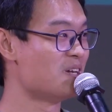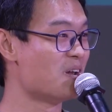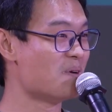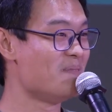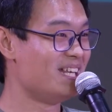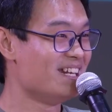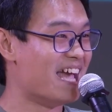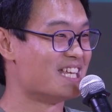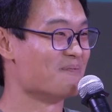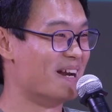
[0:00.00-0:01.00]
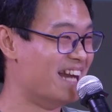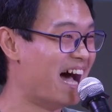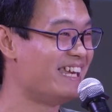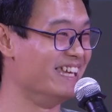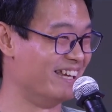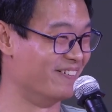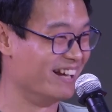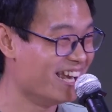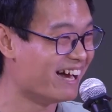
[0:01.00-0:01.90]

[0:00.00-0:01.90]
แล้วมันมีที่ไหนจะเป็นได้อีกวันเนี้ย